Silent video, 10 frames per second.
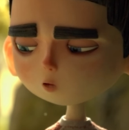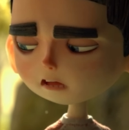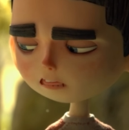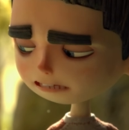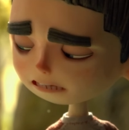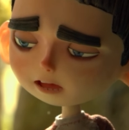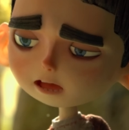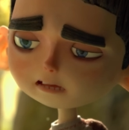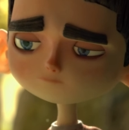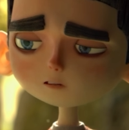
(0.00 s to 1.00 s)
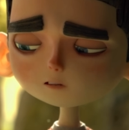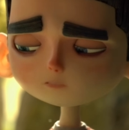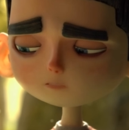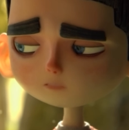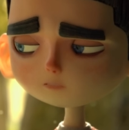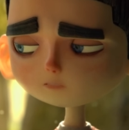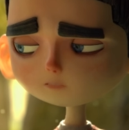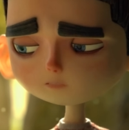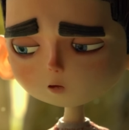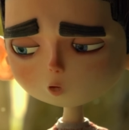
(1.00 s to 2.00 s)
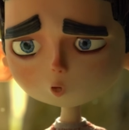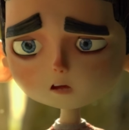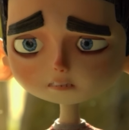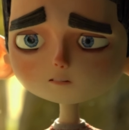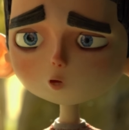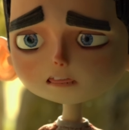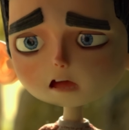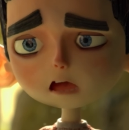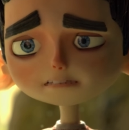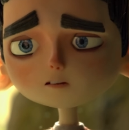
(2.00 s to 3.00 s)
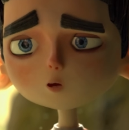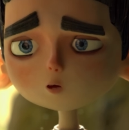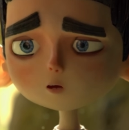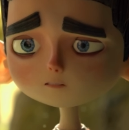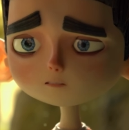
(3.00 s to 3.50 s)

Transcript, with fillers: Pues sí, pero ¿a quién le ayuda eso?